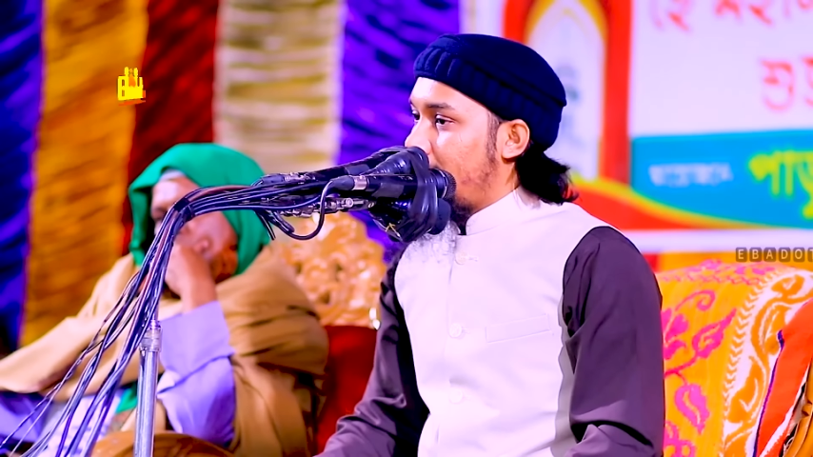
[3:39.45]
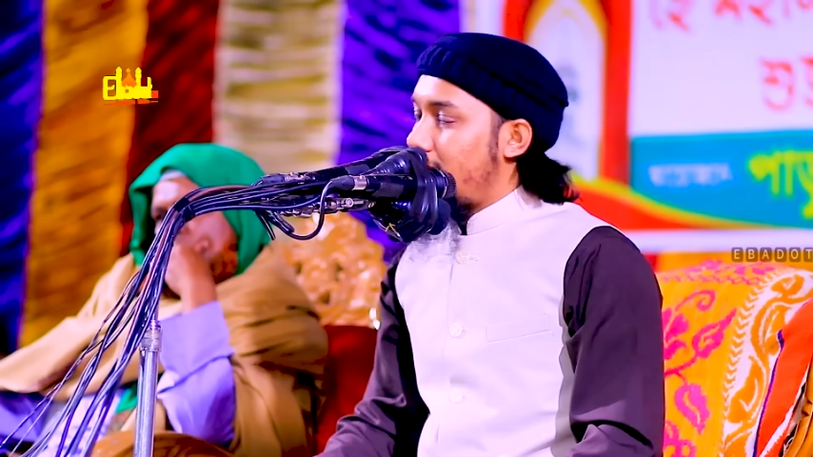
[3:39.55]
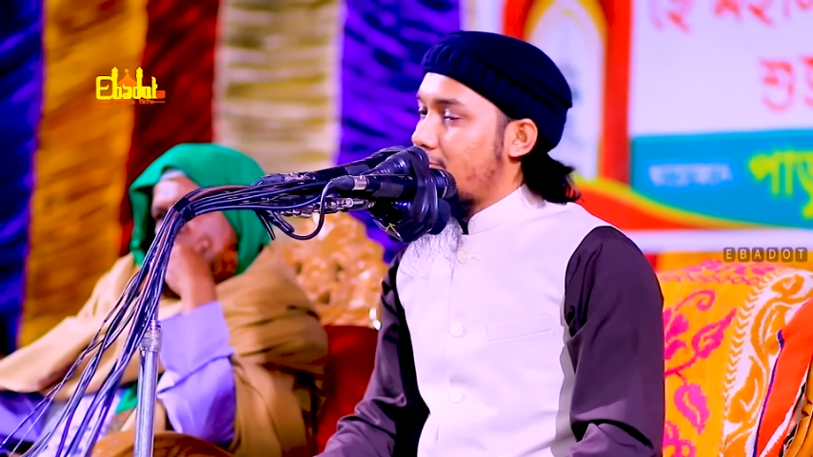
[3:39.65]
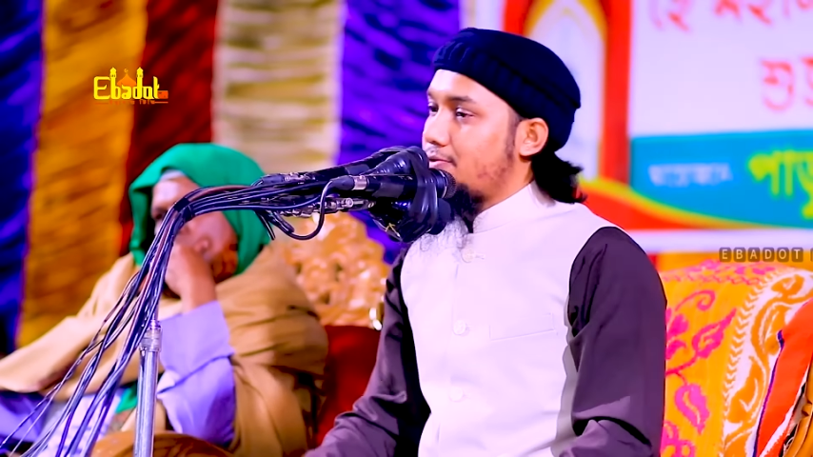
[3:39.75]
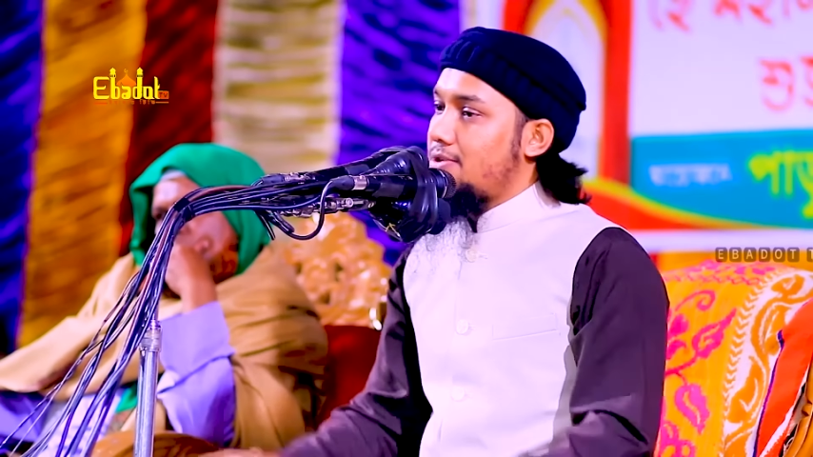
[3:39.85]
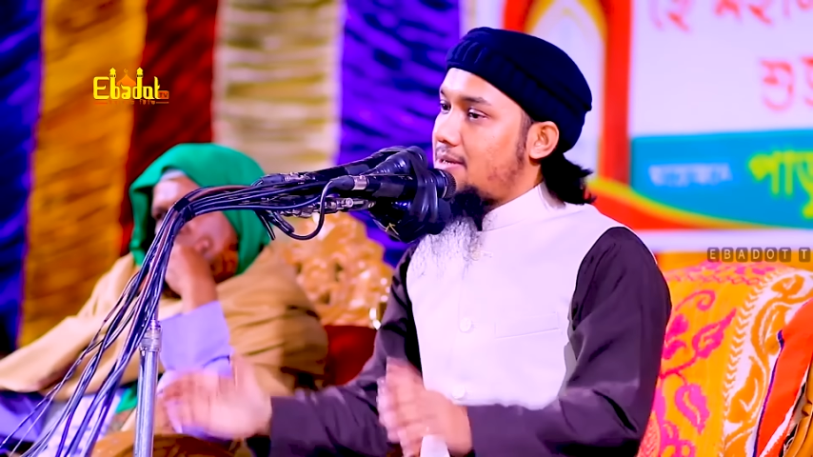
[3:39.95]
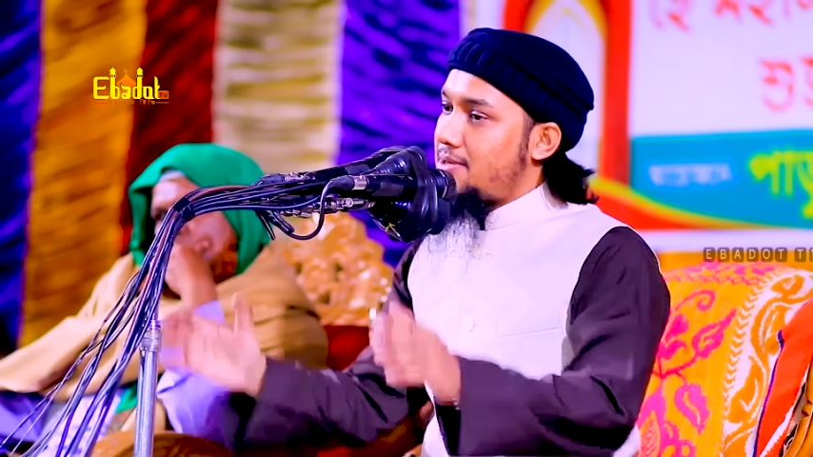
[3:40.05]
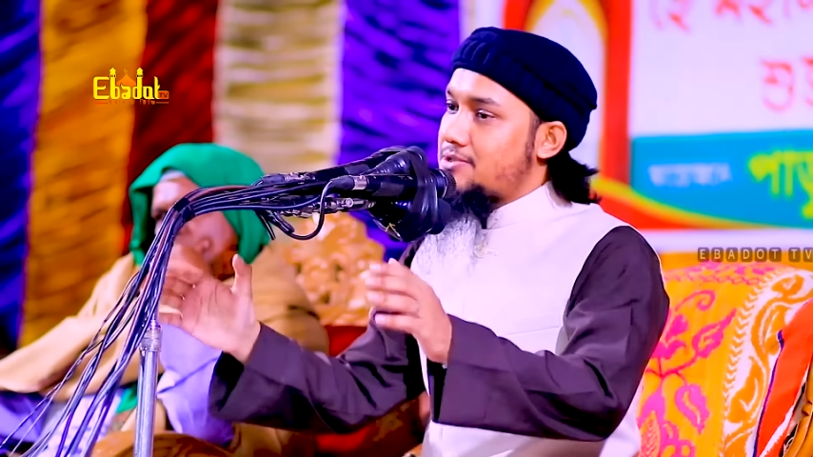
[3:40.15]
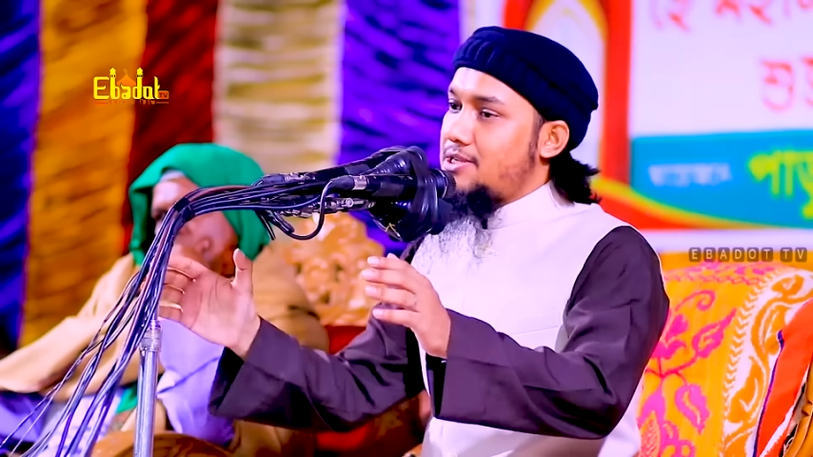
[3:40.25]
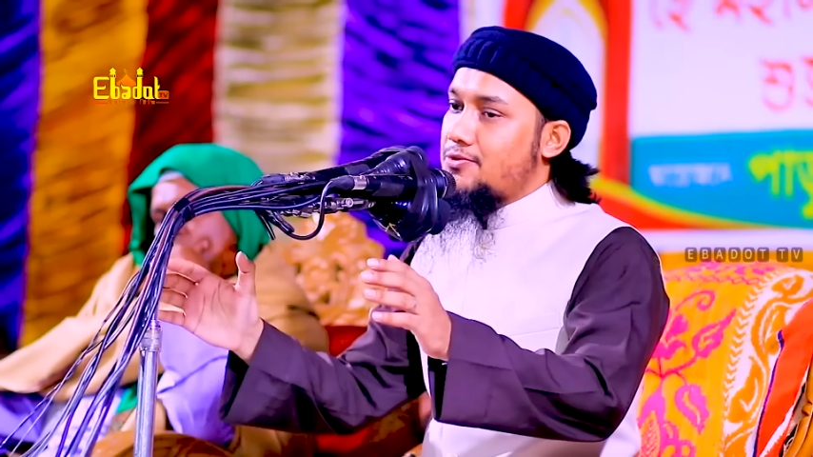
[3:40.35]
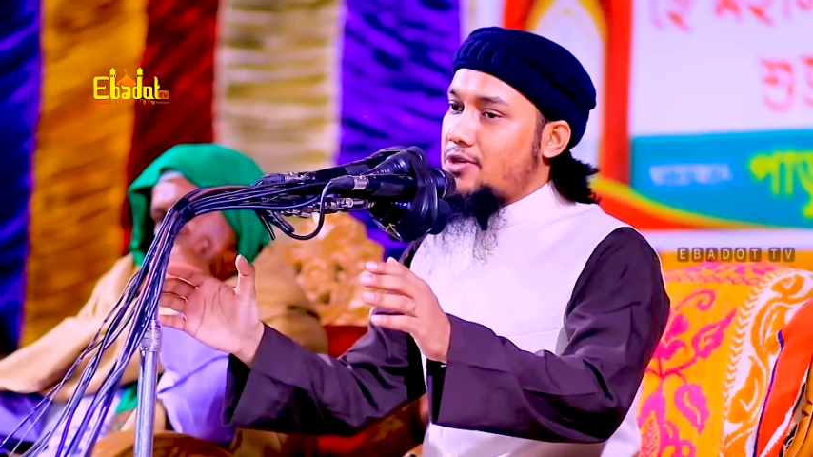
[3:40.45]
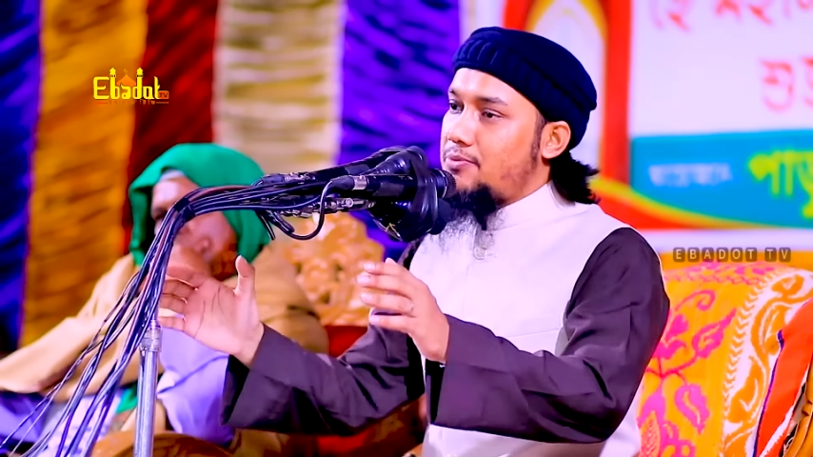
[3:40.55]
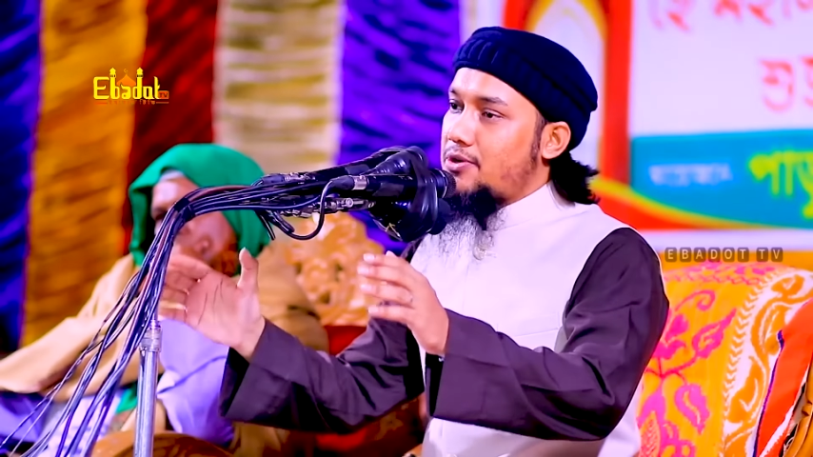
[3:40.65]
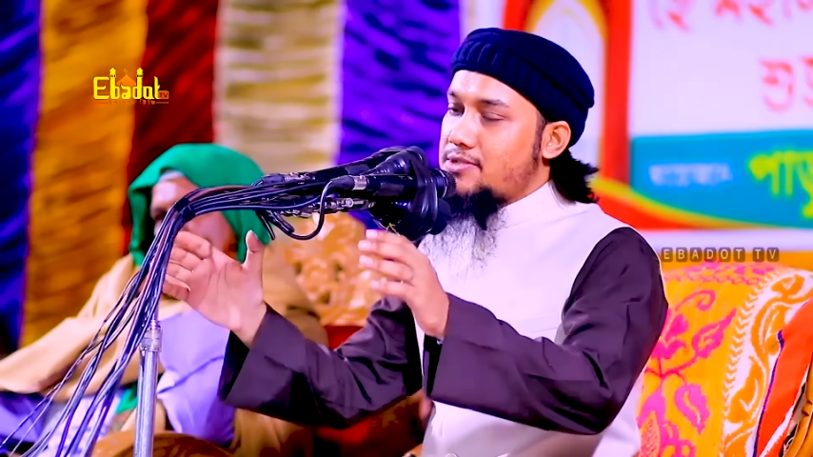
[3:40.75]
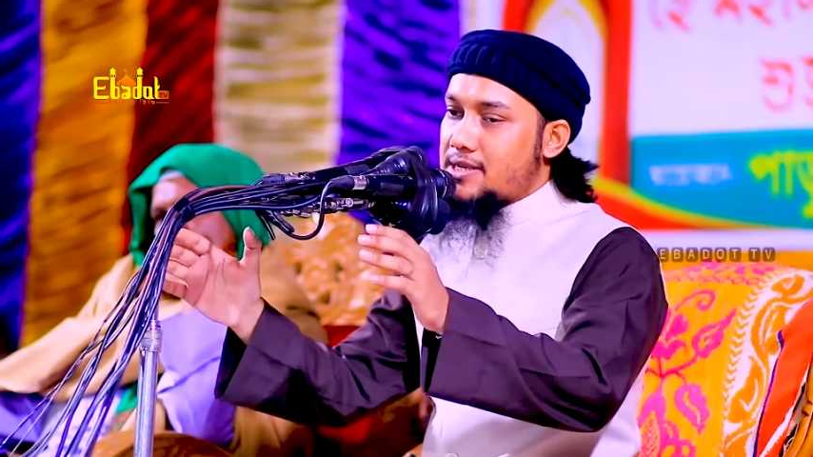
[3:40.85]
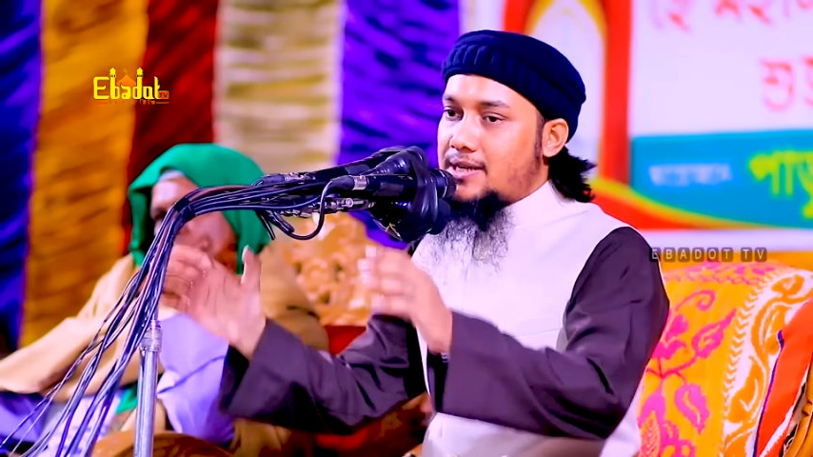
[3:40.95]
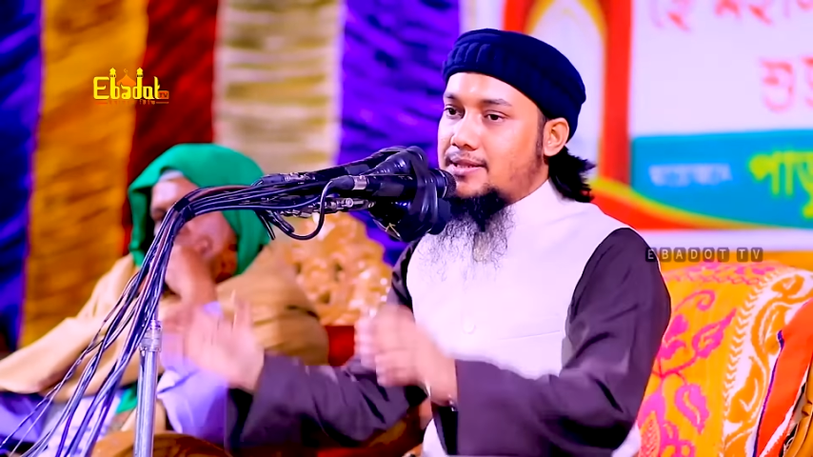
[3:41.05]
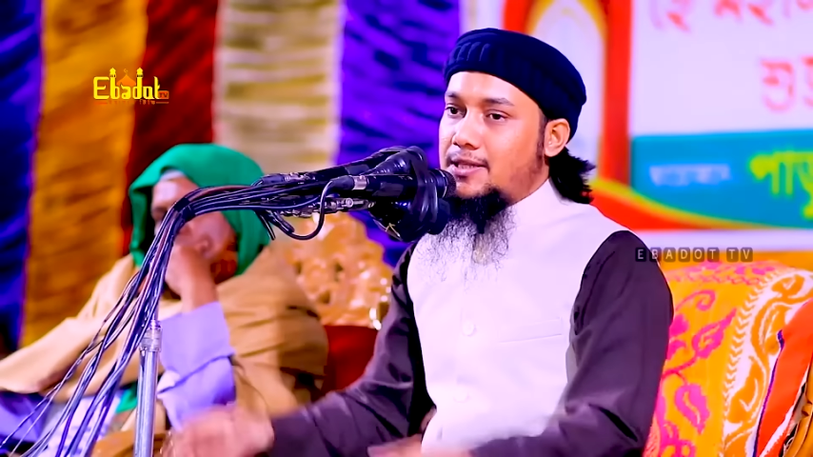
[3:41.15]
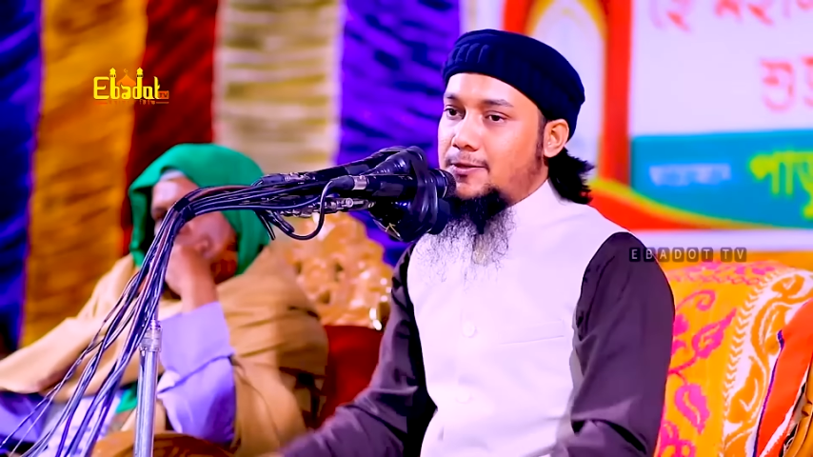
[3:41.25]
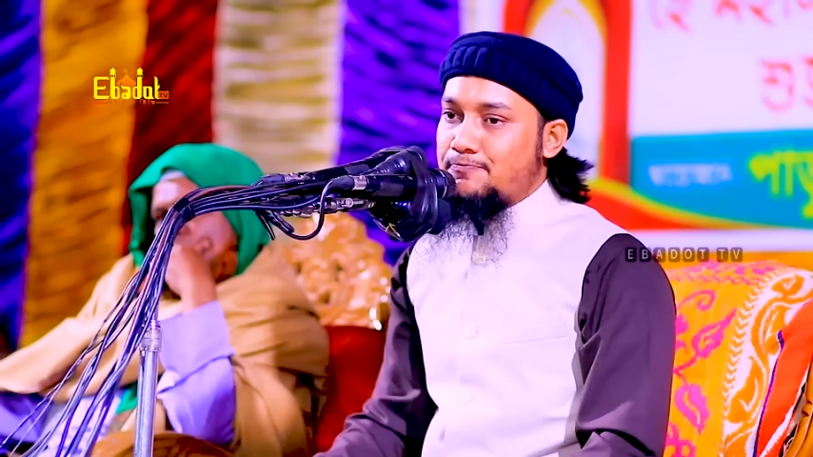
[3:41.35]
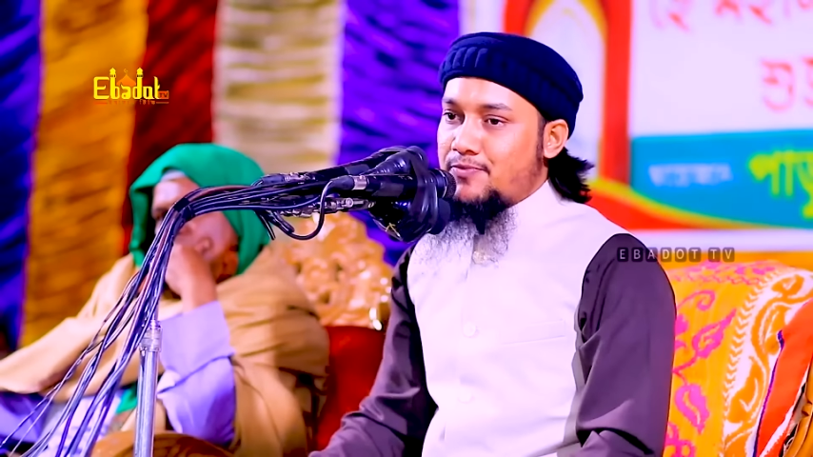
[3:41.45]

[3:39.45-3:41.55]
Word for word: পাঁচক নামাজ ঠিক করে পড়ো জাকাত দাও